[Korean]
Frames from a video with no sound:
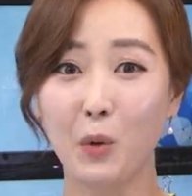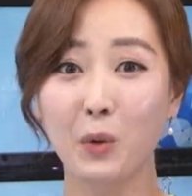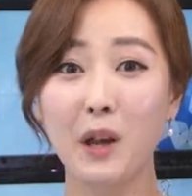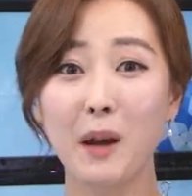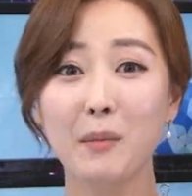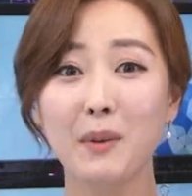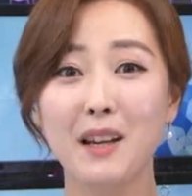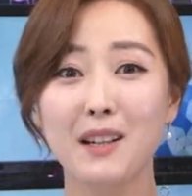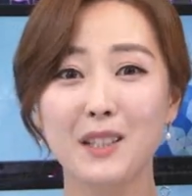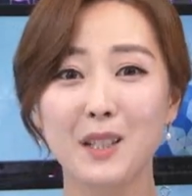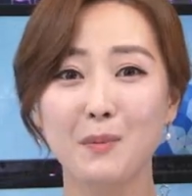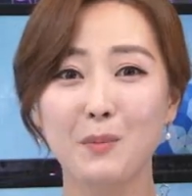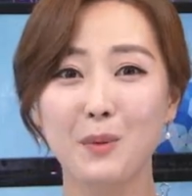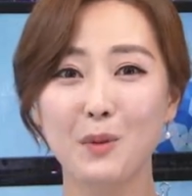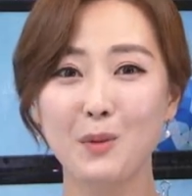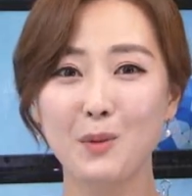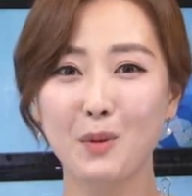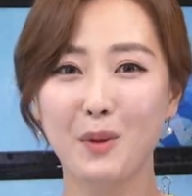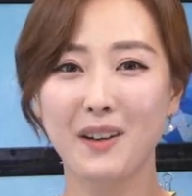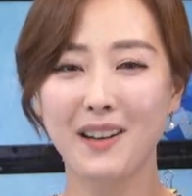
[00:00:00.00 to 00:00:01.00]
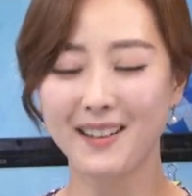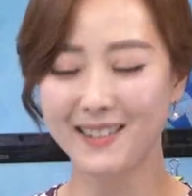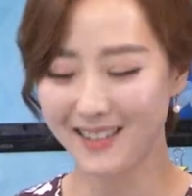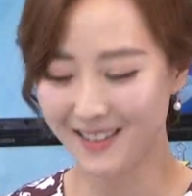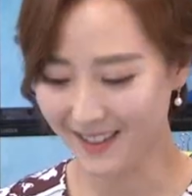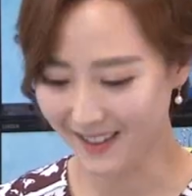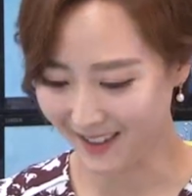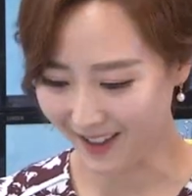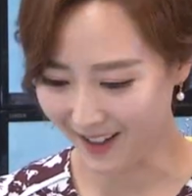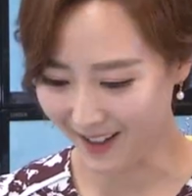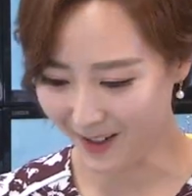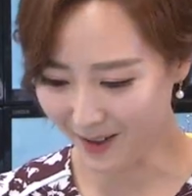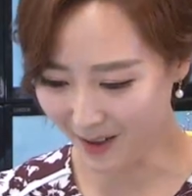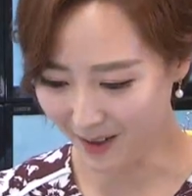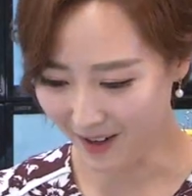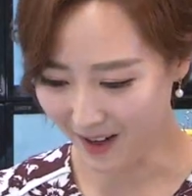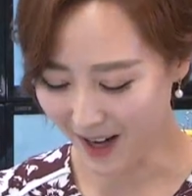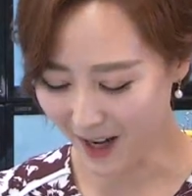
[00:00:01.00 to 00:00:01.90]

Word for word: 오늘 함께 하실 분 소개를 해드릴게요.